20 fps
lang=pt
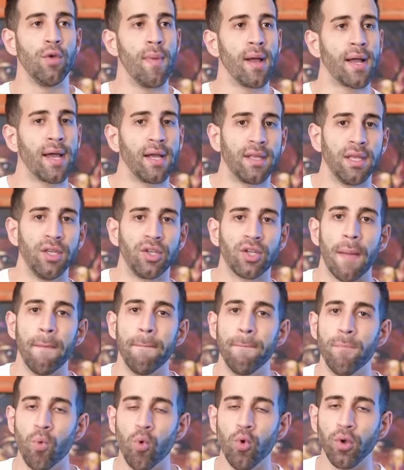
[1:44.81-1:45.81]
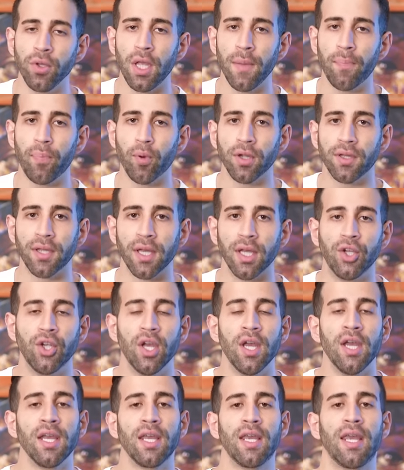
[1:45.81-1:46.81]
e uma característica muito
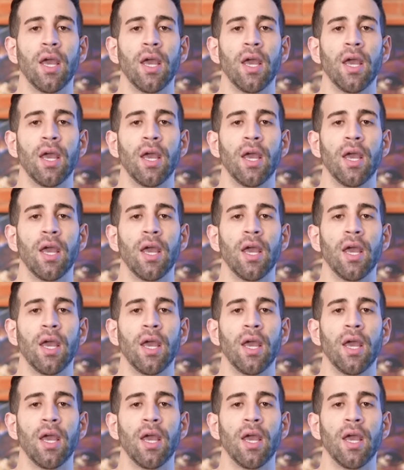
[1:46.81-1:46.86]
importante,